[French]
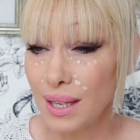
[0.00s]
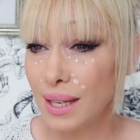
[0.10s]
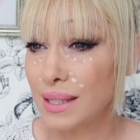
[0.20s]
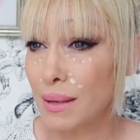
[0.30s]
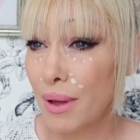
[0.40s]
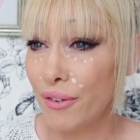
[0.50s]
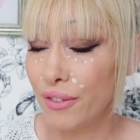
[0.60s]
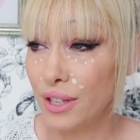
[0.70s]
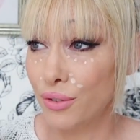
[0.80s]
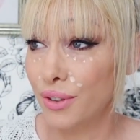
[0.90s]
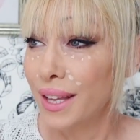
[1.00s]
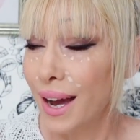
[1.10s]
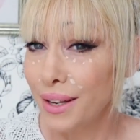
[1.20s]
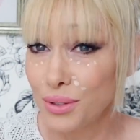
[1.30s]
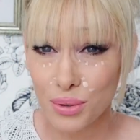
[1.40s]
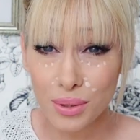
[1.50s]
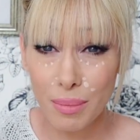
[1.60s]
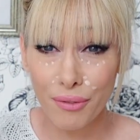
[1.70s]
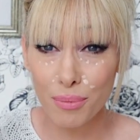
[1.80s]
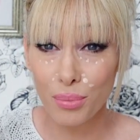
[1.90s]
et ça m'a fait, j'ai fait une ça
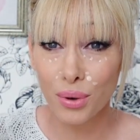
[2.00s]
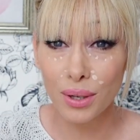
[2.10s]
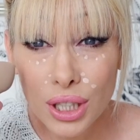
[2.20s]
m'a fait pleurer.